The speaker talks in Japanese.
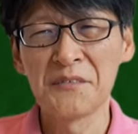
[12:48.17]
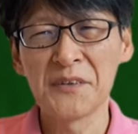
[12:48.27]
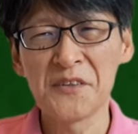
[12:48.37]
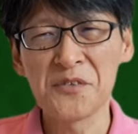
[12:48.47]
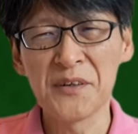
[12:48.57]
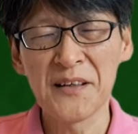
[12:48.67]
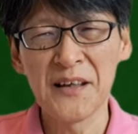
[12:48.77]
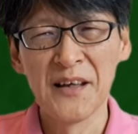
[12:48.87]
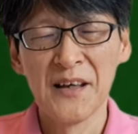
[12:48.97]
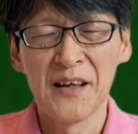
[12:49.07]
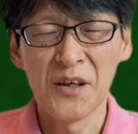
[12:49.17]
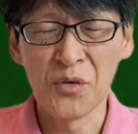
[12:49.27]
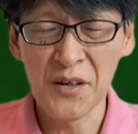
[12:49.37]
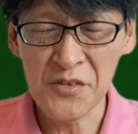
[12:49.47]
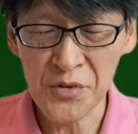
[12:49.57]
私はね、
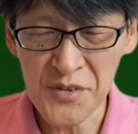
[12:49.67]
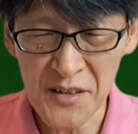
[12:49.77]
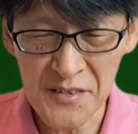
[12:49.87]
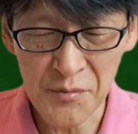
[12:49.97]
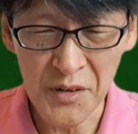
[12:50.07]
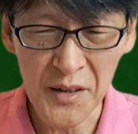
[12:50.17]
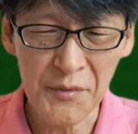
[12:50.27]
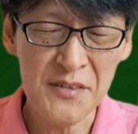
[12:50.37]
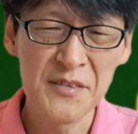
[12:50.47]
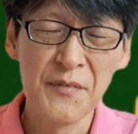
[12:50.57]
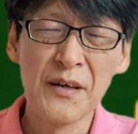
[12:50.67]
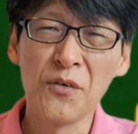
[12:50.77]
お話をさせてもらいます。